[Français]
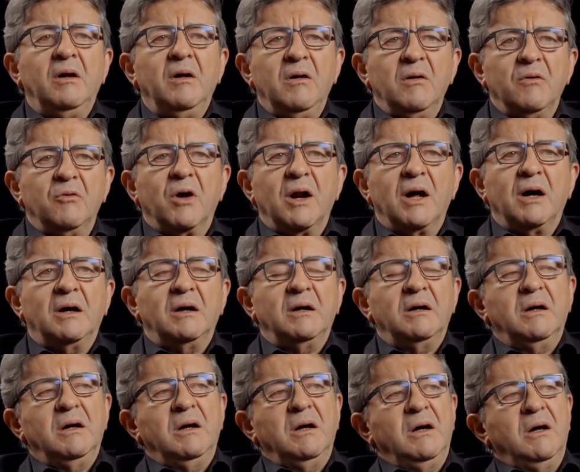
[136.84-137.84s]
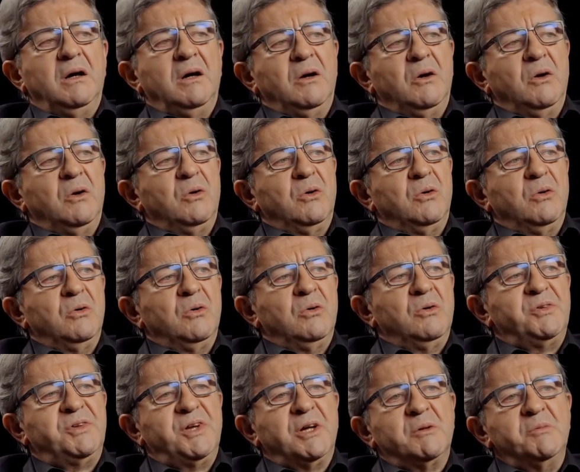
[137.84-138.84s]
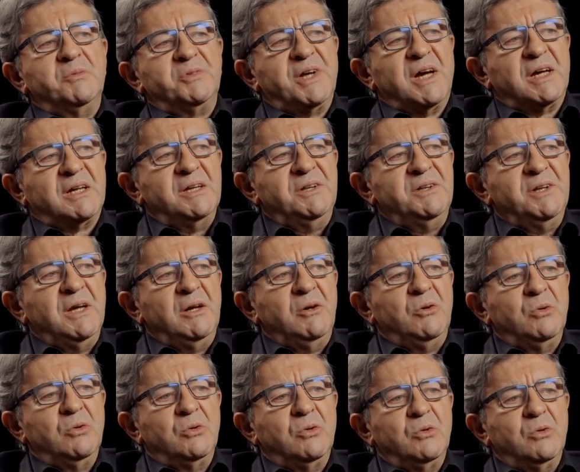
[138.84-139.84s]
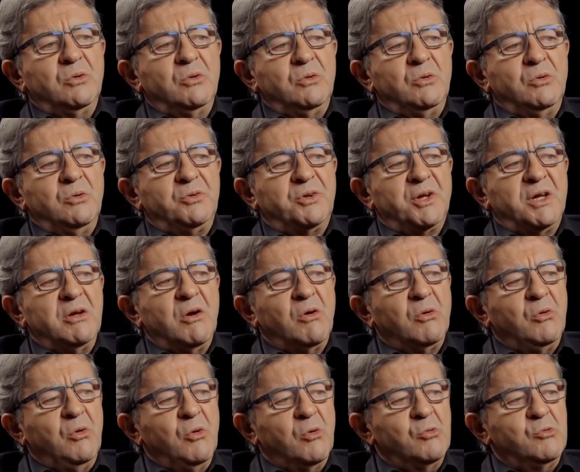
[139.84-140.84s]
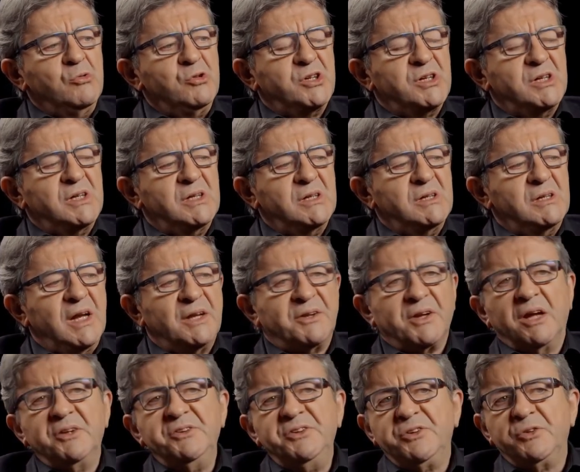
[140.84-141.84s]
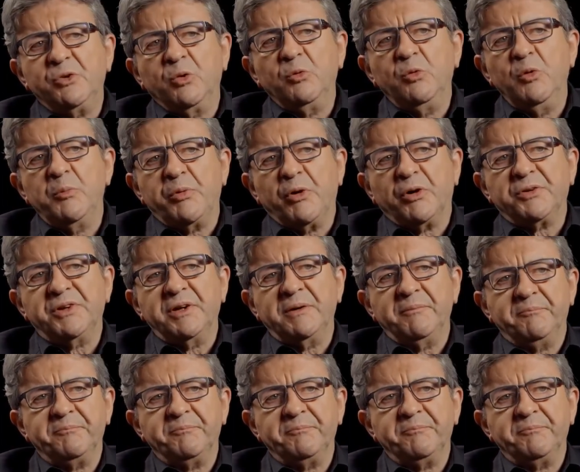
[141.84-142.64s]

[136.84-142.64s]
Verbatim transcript: Voilà. C'est comme ça qu'est né le, le triangle rouge et la tradition de le porter.